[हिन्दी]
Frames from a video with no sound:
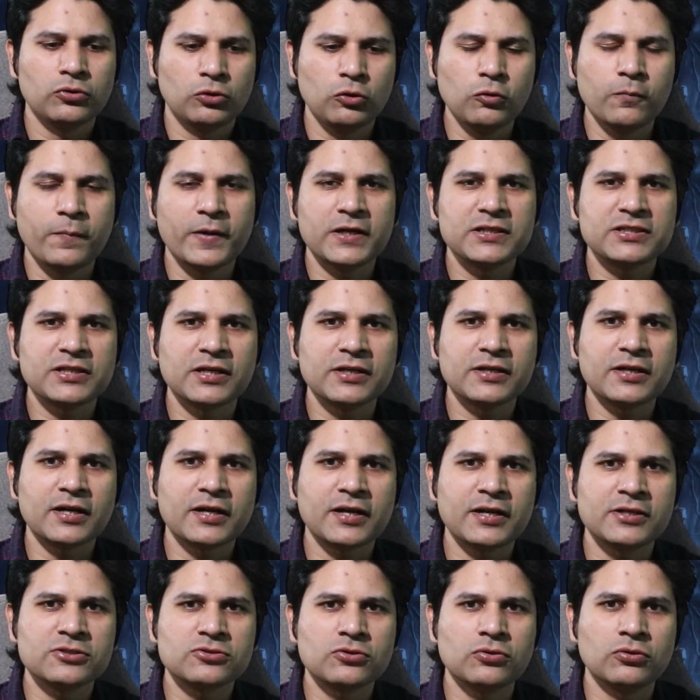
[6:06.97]
क्यों परेशान
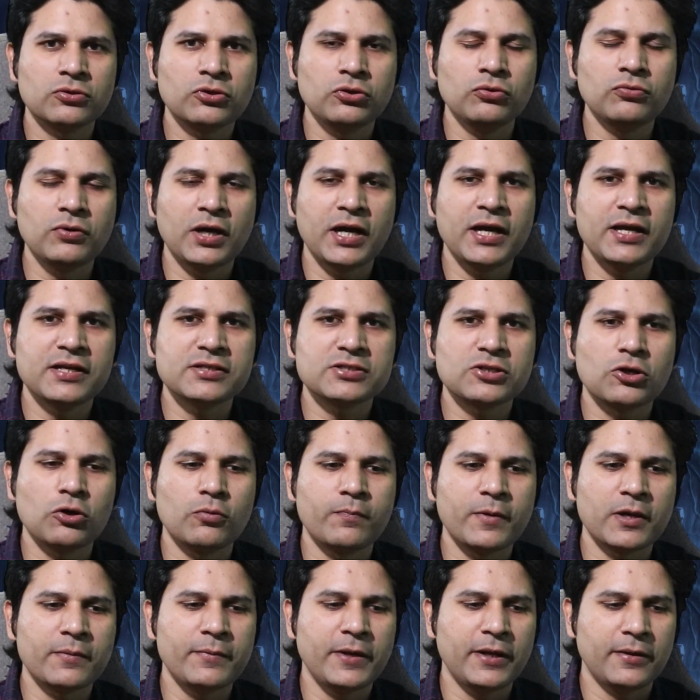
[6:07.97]
कर रहा है इसको क्यों आया इसके
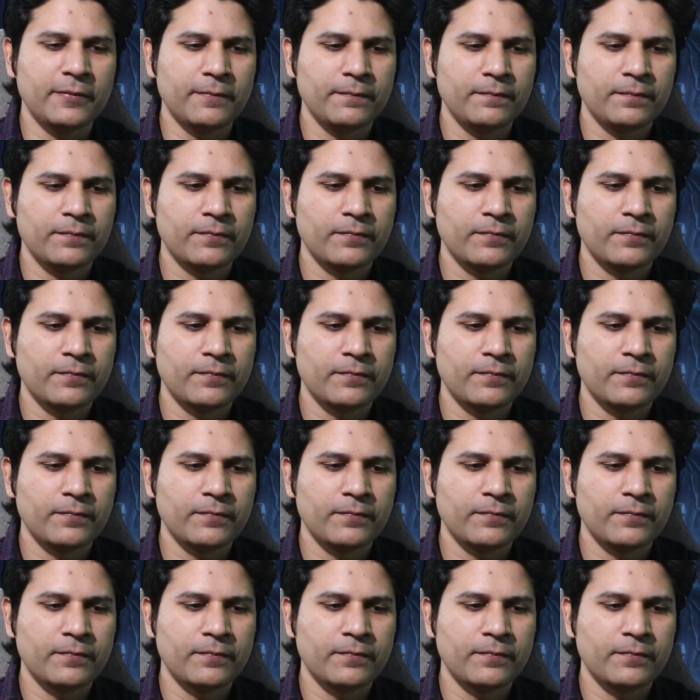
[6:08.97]
ऊपर मैं